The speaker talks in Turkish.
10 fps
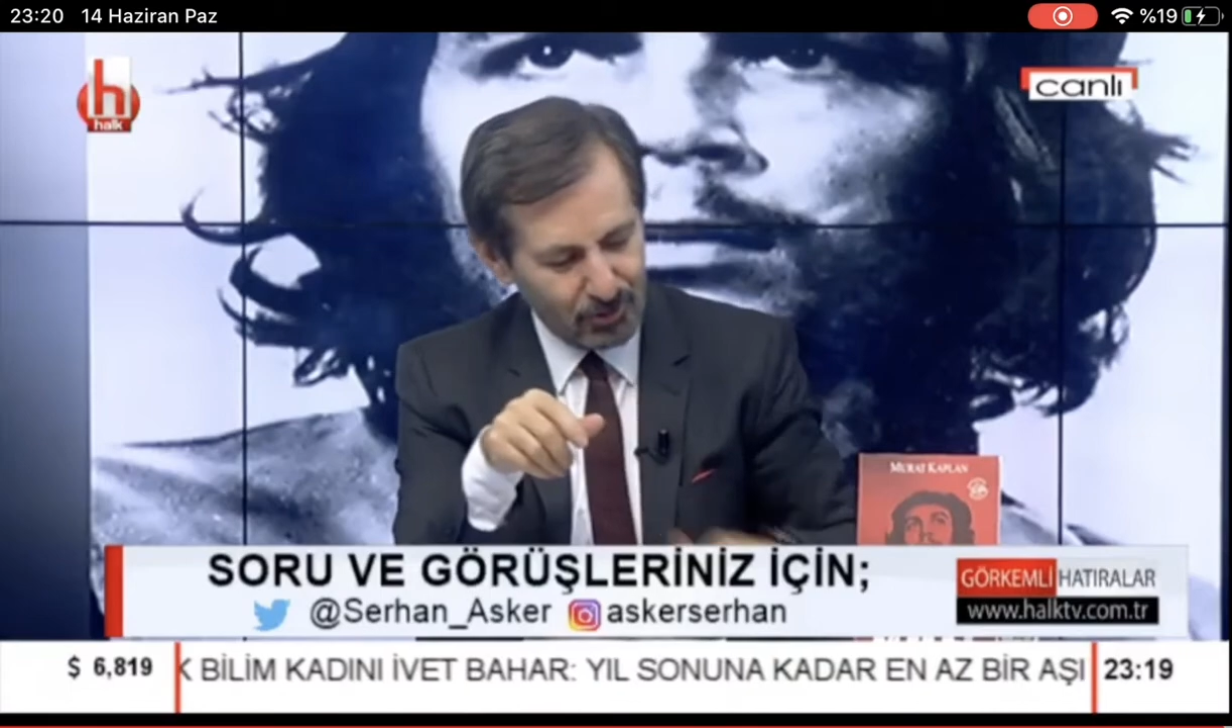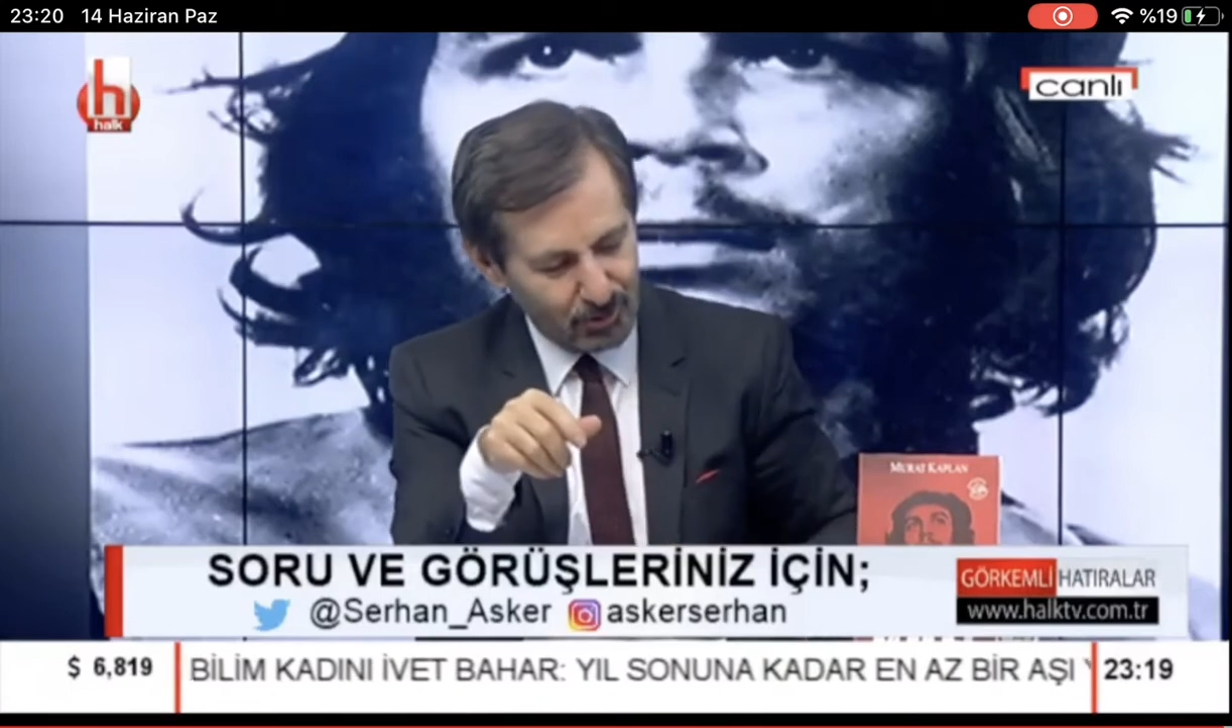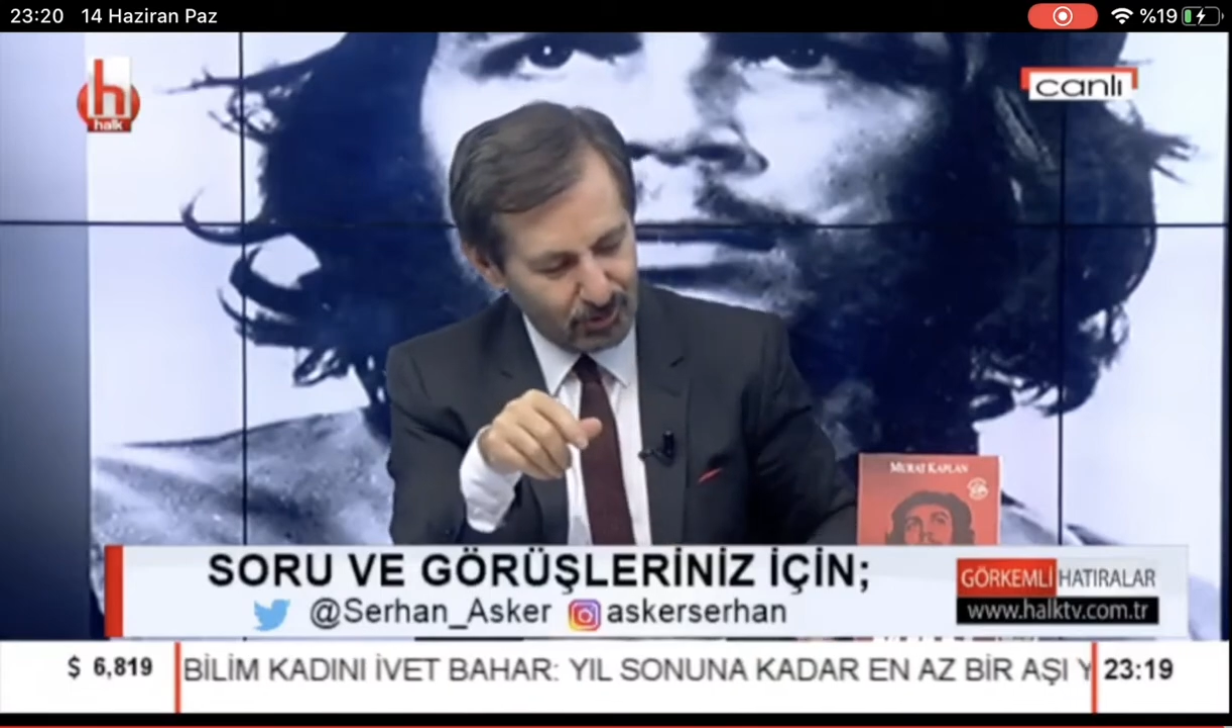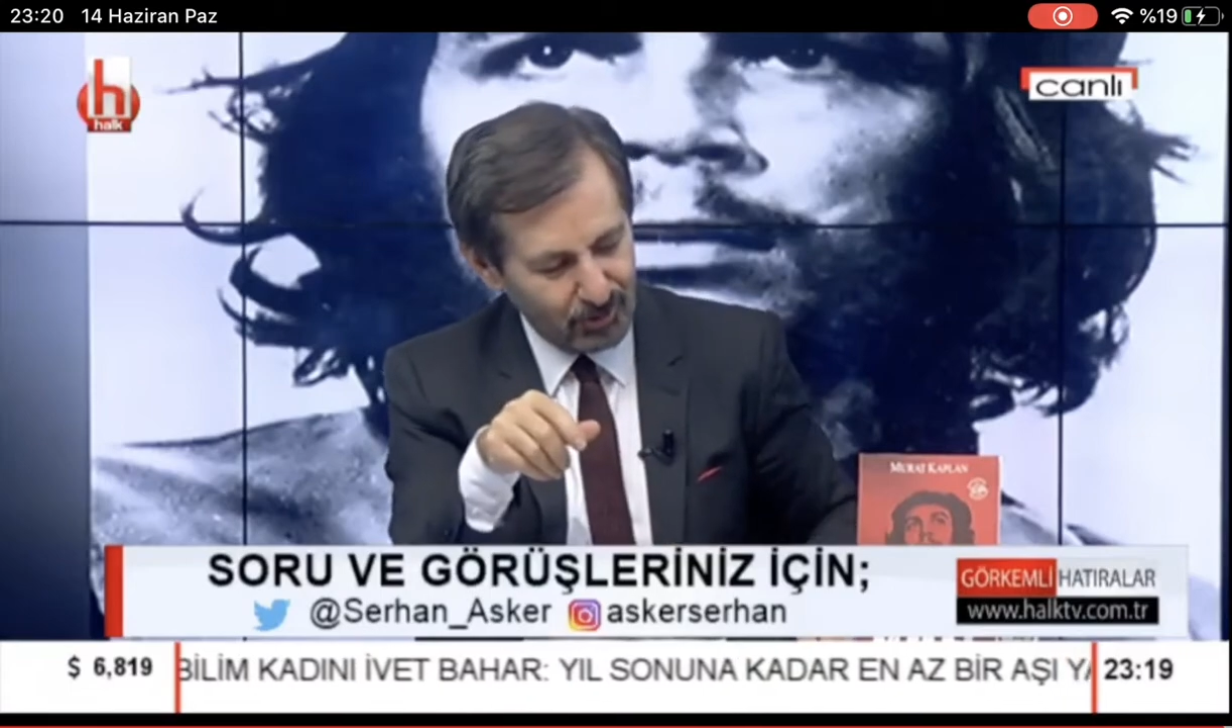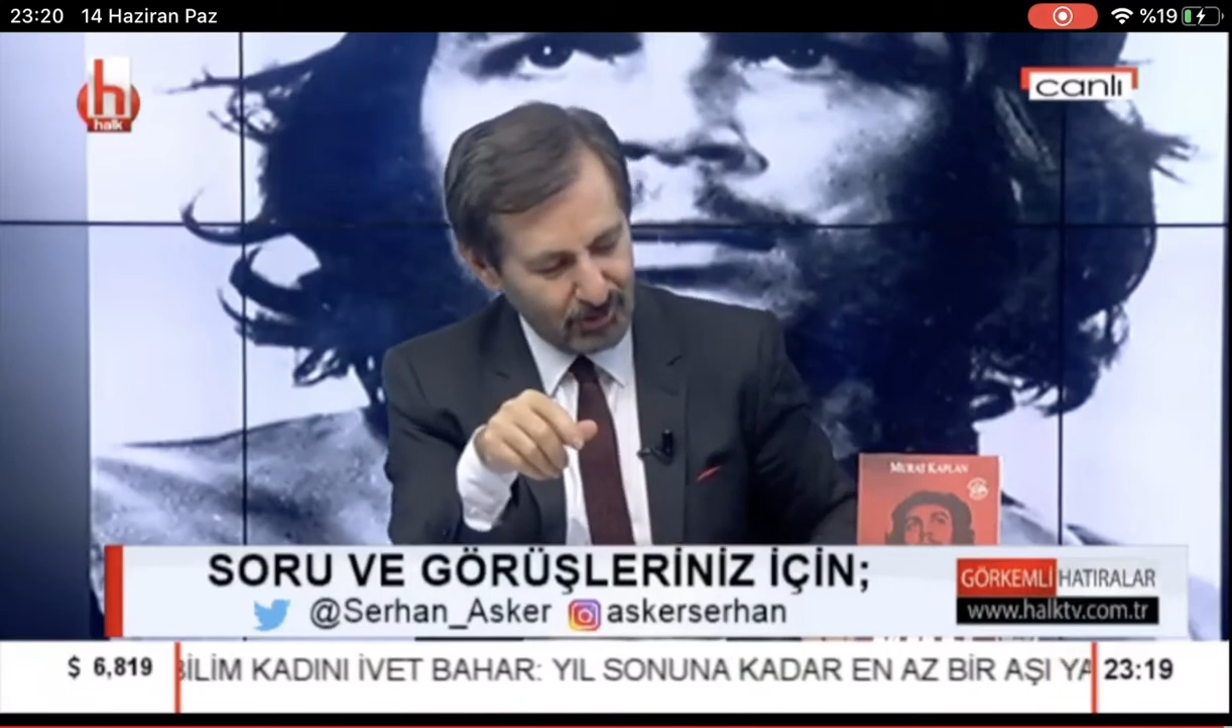
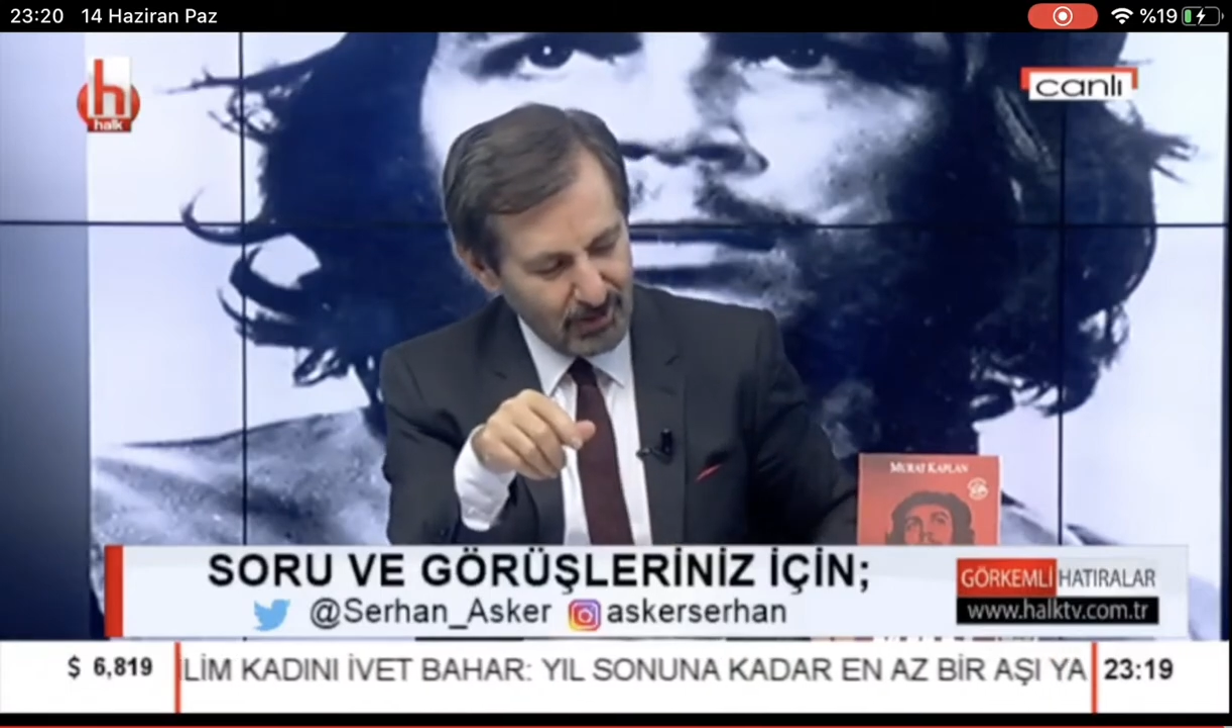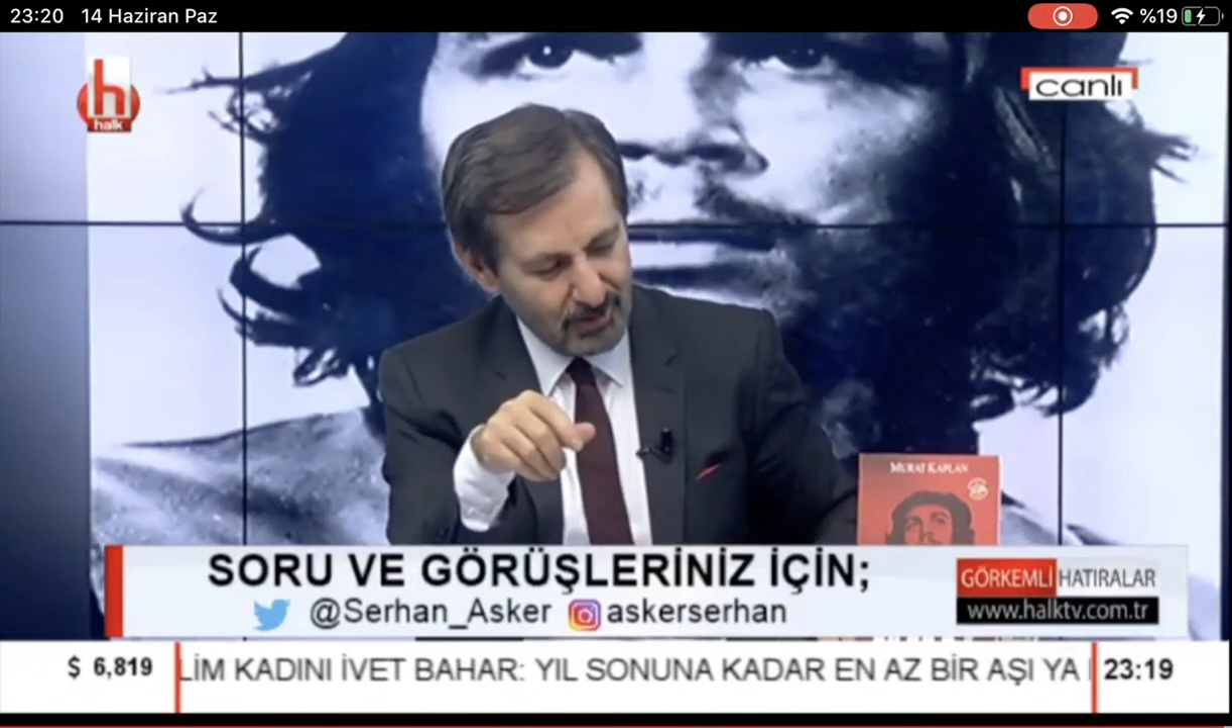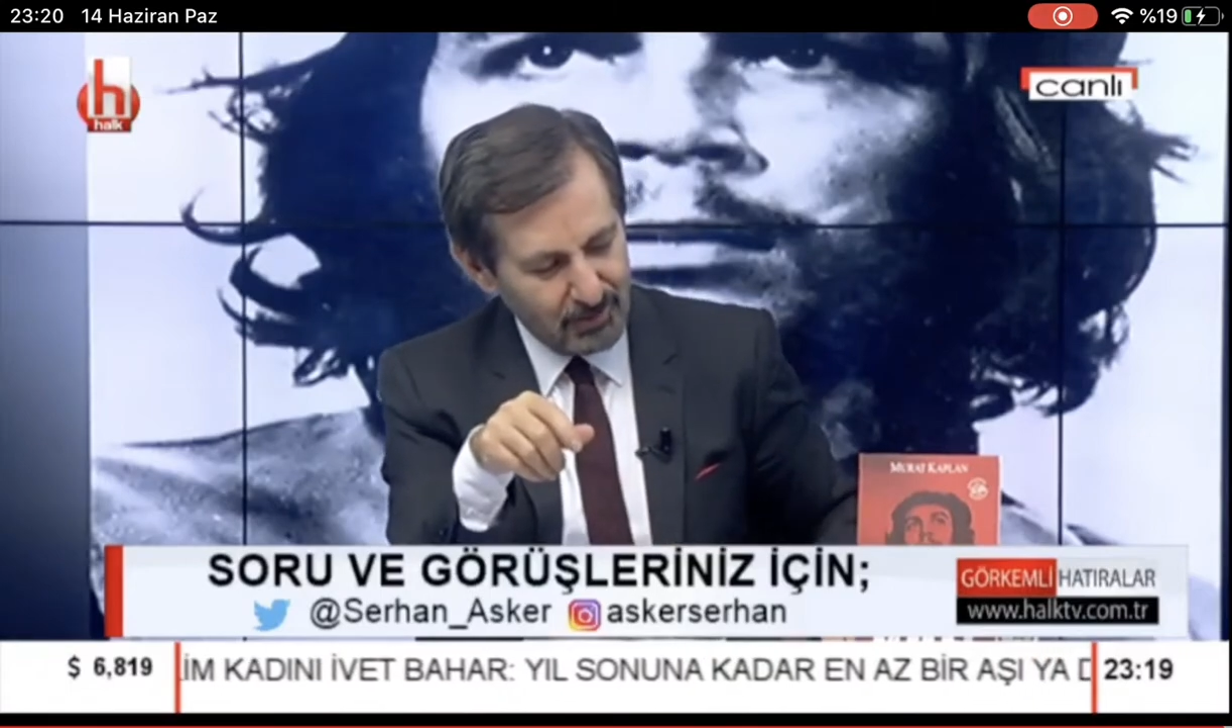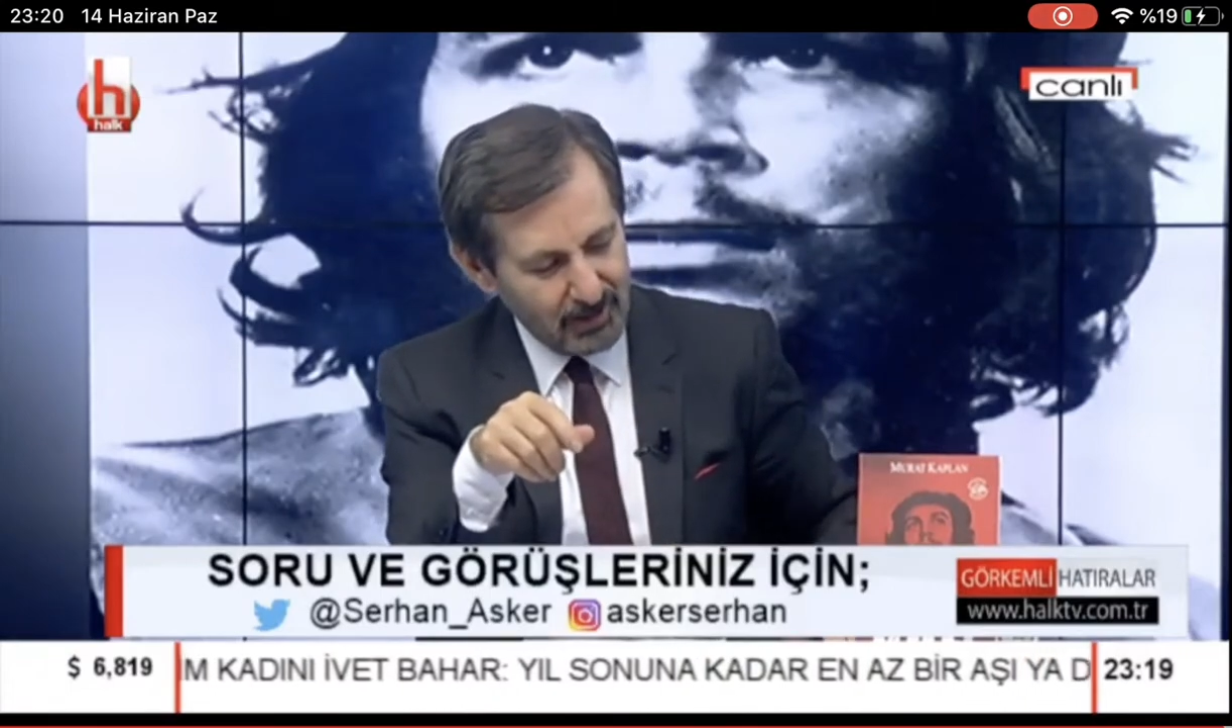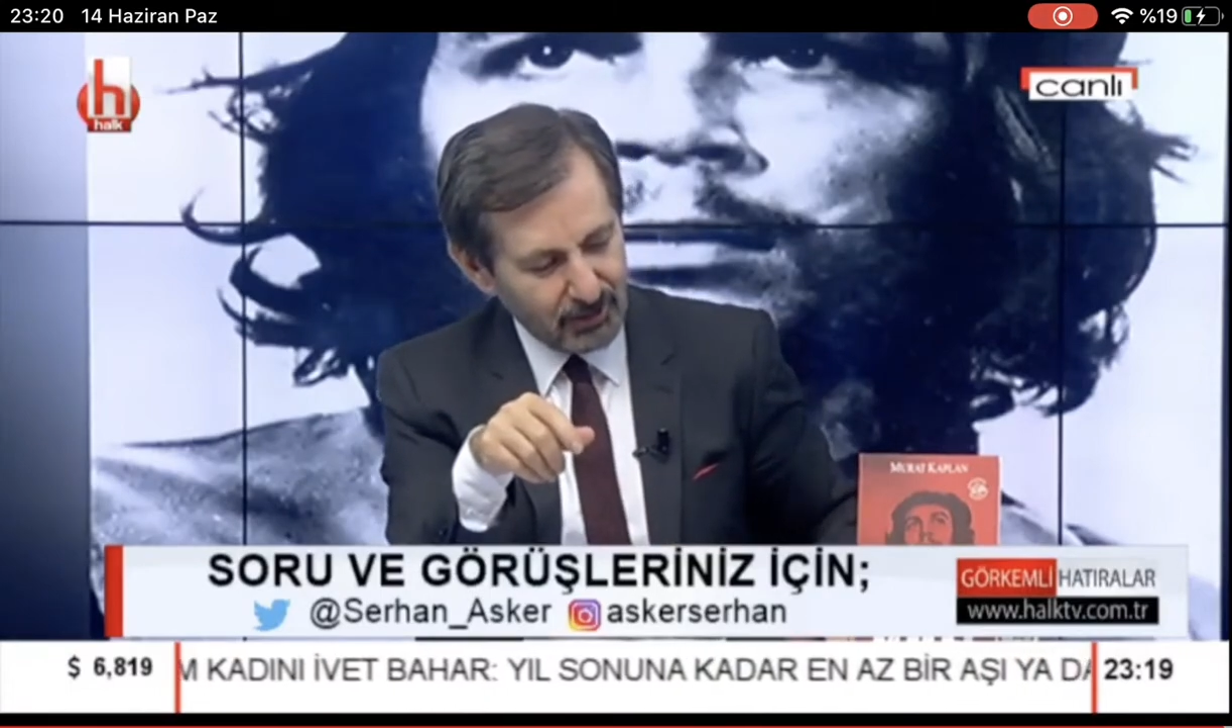olur.
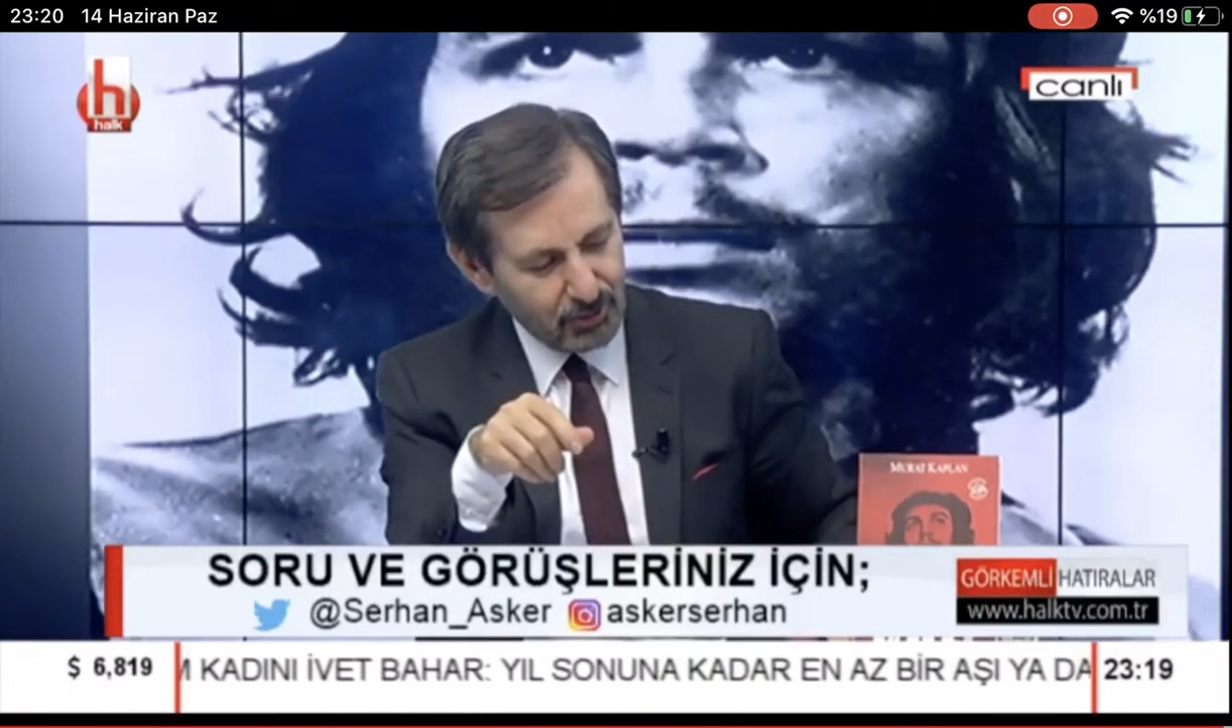Biraz